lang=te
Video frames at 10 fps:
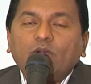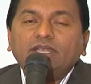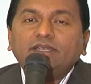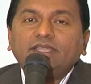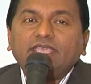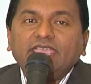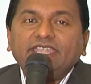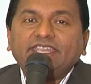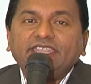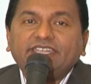వన్
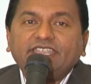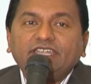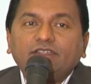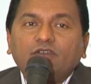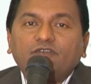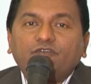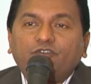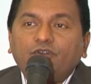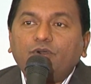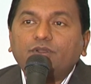ఎయిట్ ఎయిట్ ఎయిట్
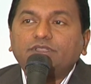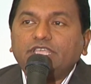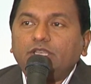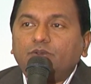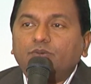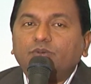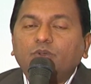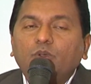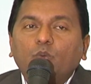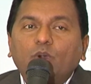ఫోర్ తెలుగు
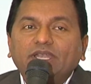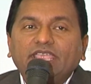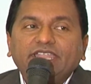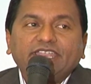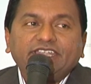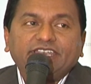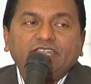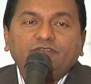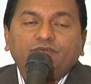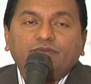వన్ ఎయిట్ ఎయిట్
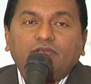ఎయిట్